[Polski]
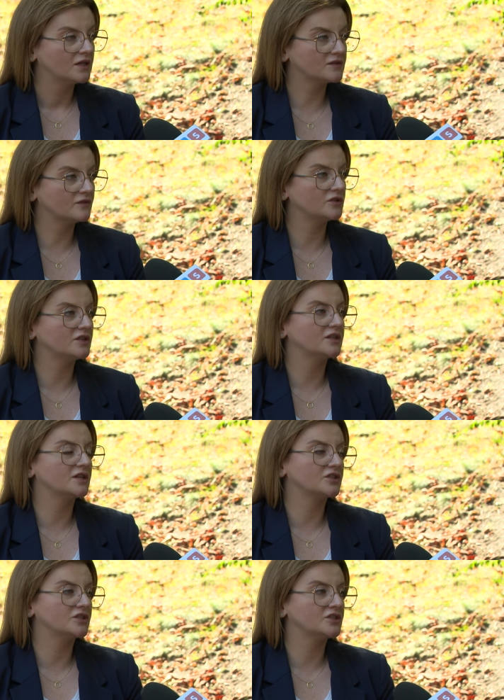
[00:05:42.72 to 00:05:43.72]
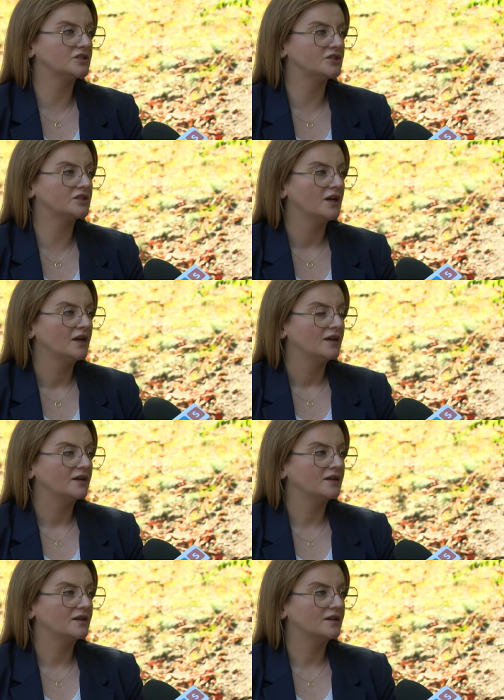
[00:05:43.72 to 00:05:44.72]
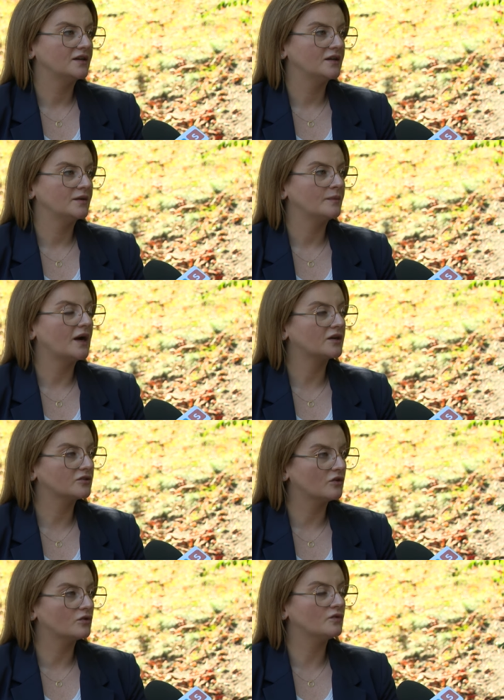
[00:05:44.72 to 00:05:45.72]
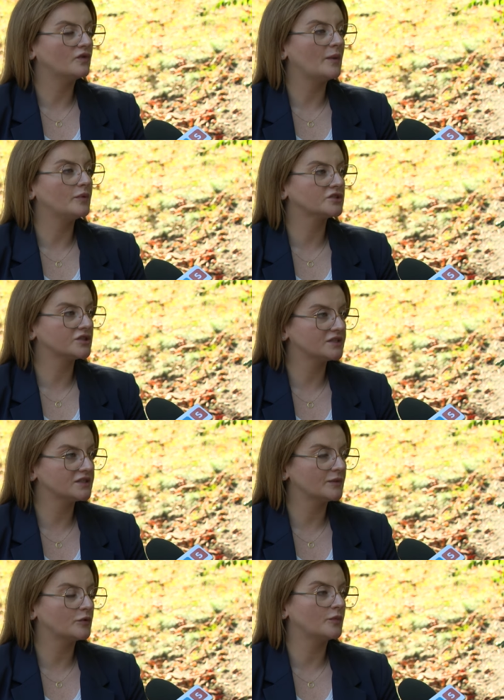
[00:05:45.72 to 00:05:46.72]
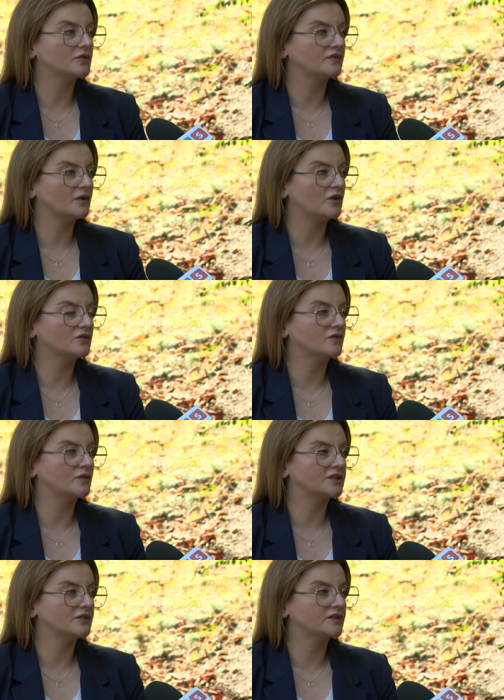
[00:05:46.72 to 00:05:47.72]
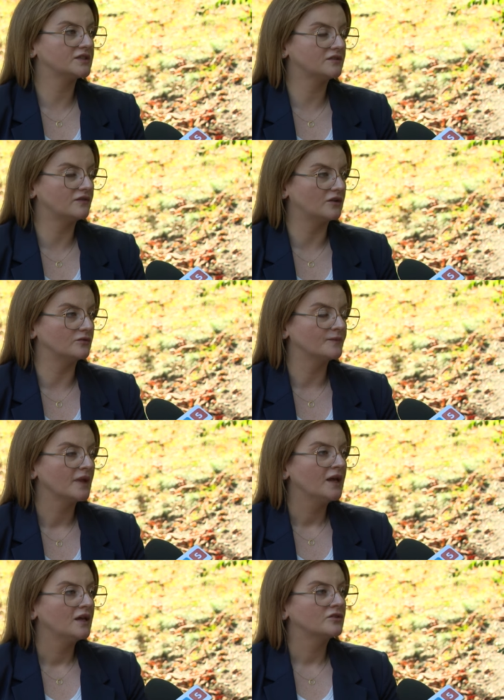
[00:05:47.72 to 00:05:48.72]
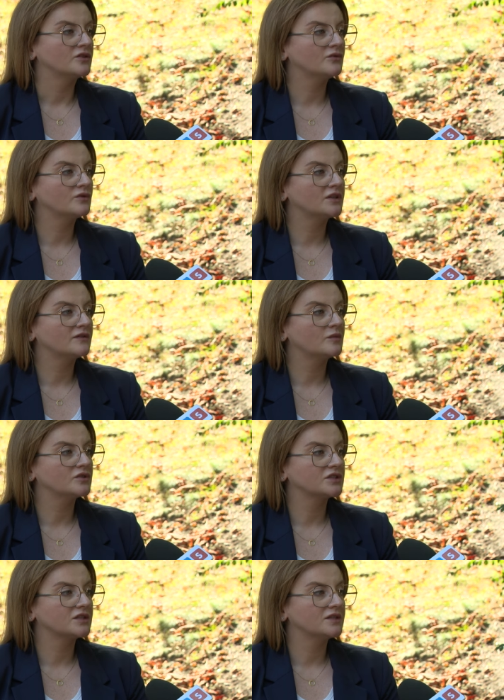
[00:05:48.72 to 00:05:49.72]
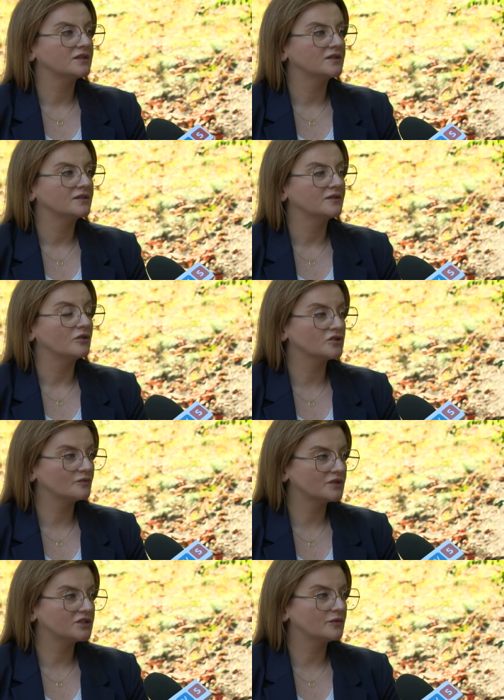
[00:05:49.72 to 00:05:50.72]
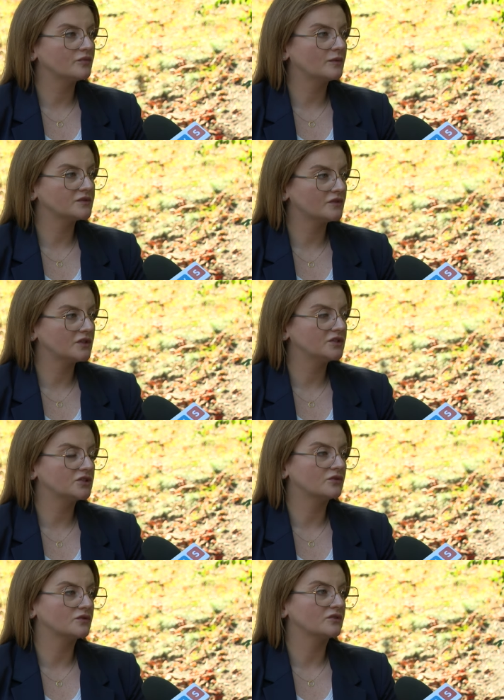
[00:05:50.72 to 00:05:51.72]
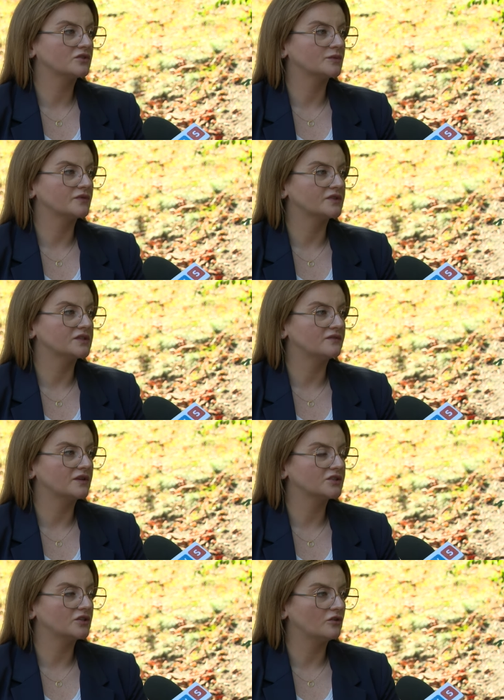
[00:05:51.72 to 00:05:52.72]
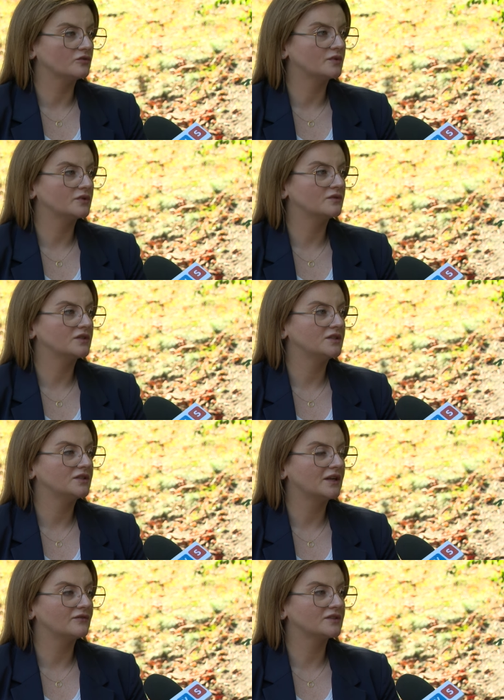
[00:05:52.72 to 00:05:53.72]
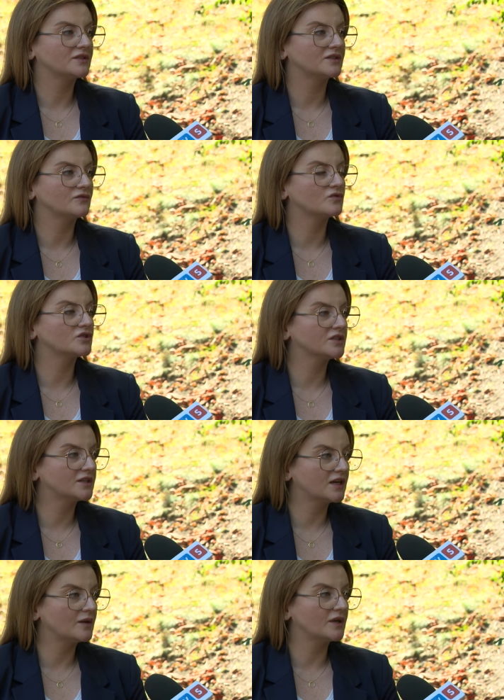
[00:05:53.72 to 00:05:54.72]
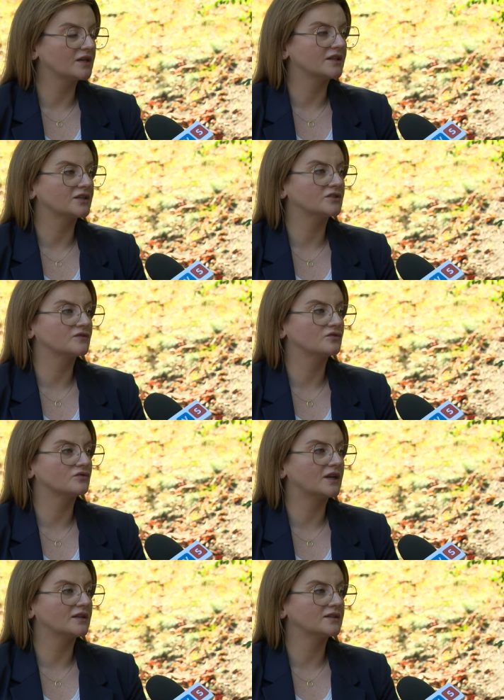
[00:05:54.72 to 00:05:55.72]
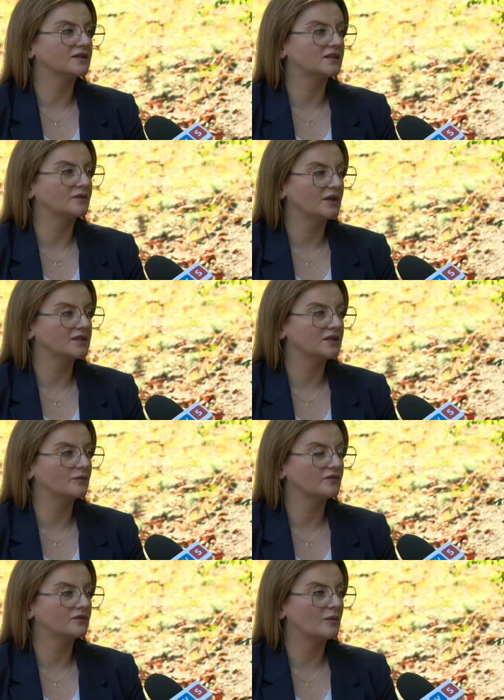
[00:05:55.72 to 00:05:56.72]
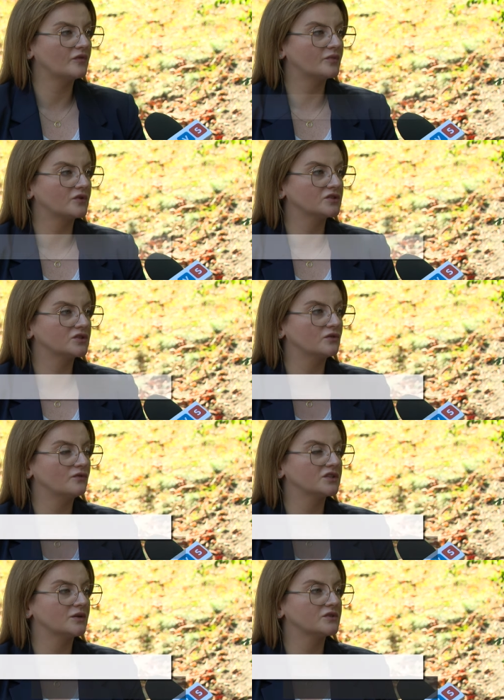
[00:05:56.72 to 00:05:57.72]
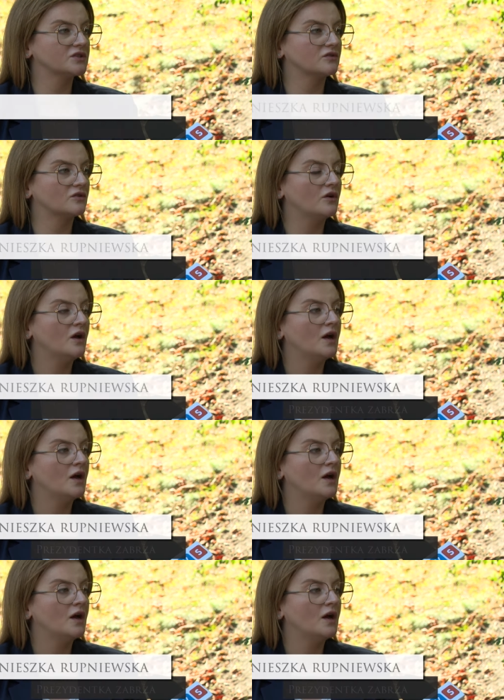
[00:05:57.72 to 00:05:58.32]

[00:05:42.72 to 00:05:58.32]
zwolnienia części e, aktorów, a po trzecie zaproponowała odwołanie festiwalu. No nie ukrywam, że e, osobiście byłam zwolenniczką tego, żeby festiwal się odbył i nawet w różnych gremiach, także wśród radnych Rady Miasta mówiłam wprost, że że uważam, że skoro